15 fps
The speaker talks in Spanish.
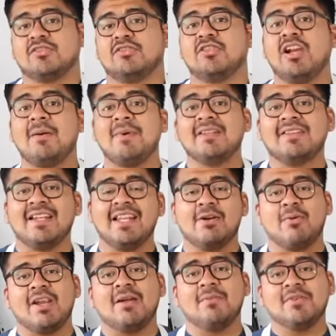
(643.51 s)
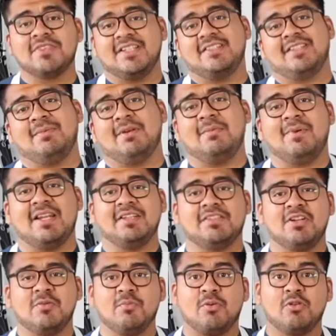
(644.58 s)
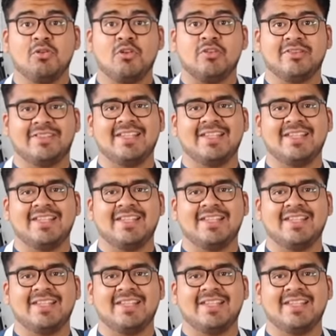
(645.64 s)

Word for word: Solamente licuaremos esta preparación por unos